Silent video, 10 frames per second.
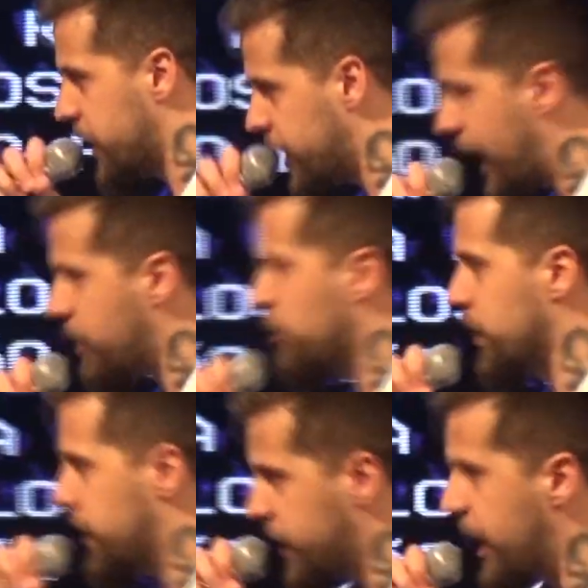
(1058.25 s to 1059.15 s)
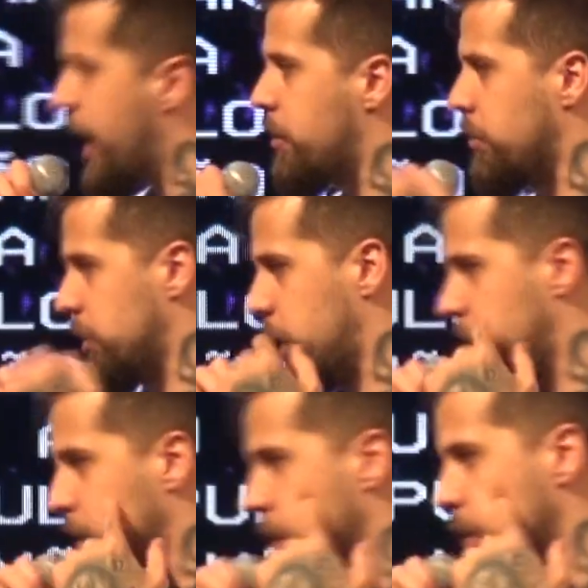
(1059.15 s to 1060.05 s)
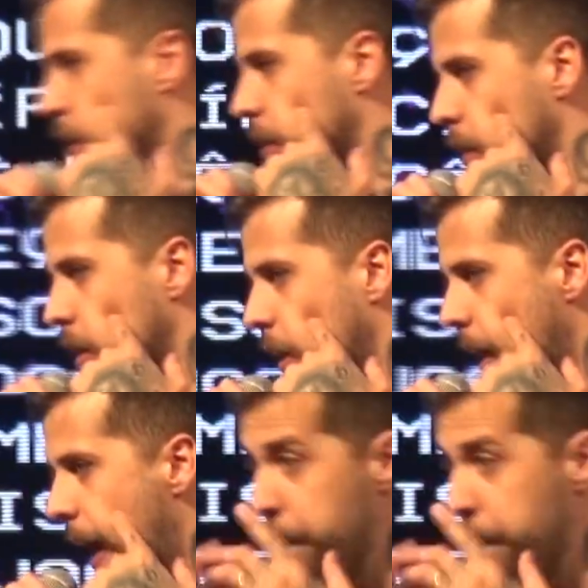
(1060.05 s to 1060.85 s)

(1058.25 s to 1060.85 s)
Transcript: séculos e séculos. É